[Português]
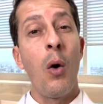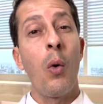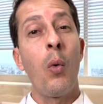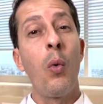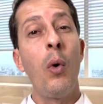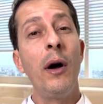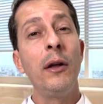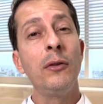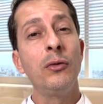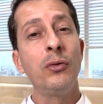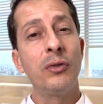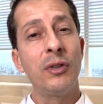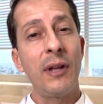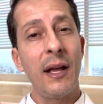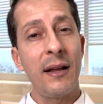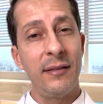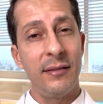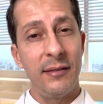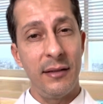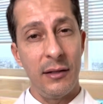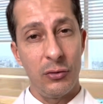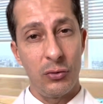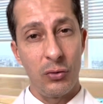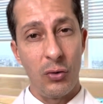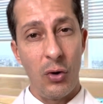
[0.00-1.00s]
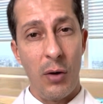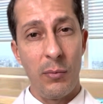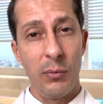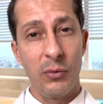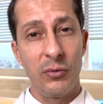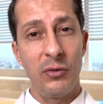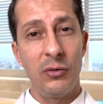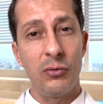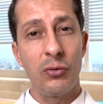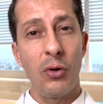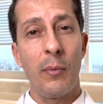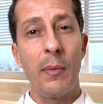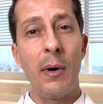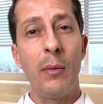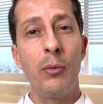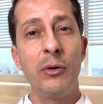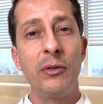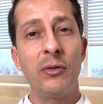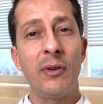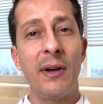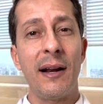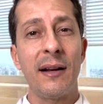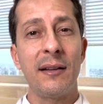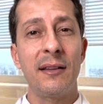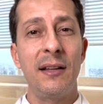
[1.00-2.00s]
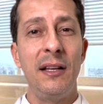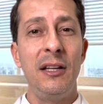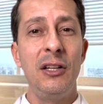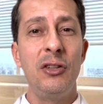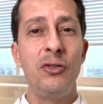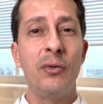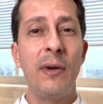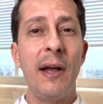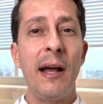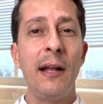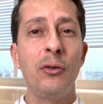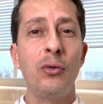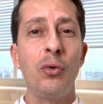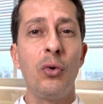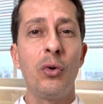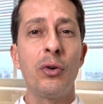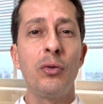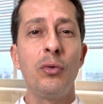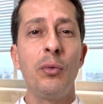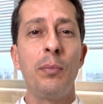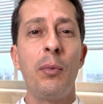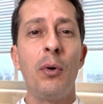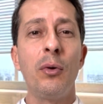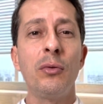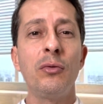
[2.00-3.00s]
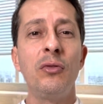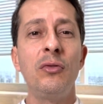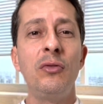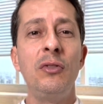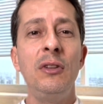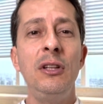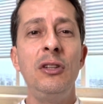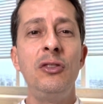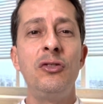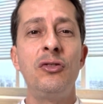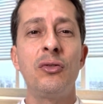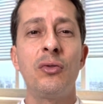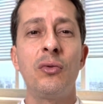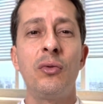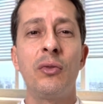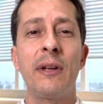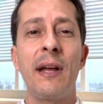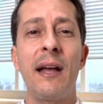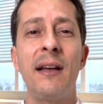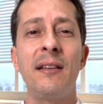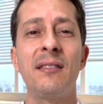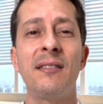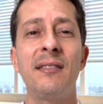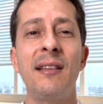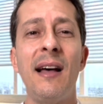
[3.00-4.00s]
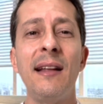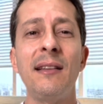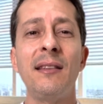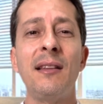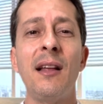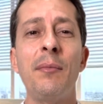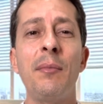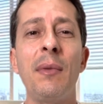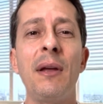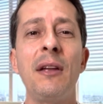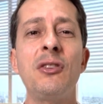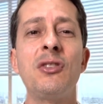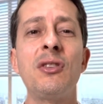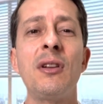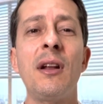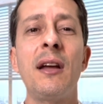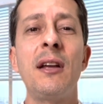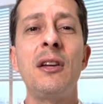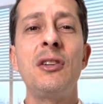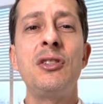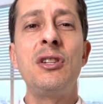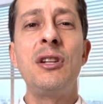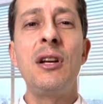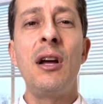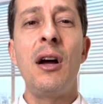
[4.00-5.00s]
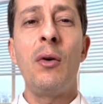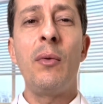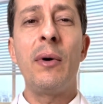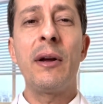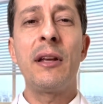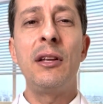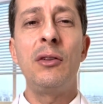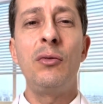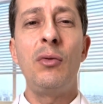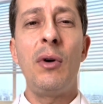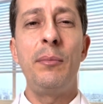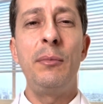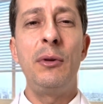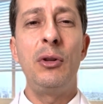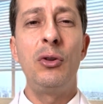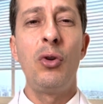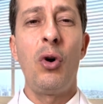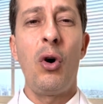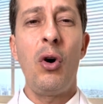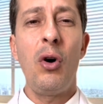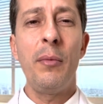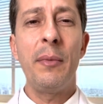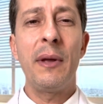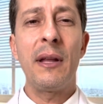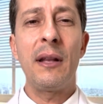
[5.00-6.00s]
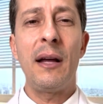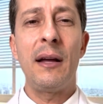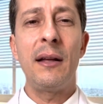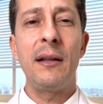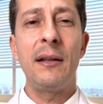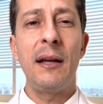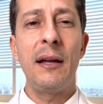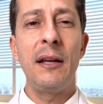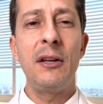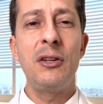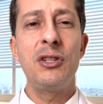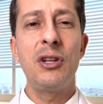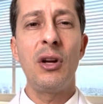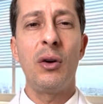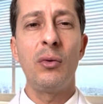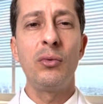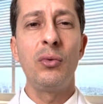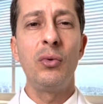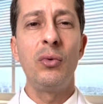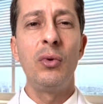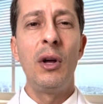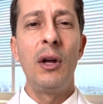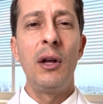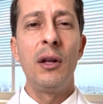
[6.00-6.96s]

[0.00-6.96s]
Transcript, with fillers: Quando tem sintoma, um sintoma muito característico é a dor no ponto cístico, que é exatamente na região aqui do abdômen, na, na região do,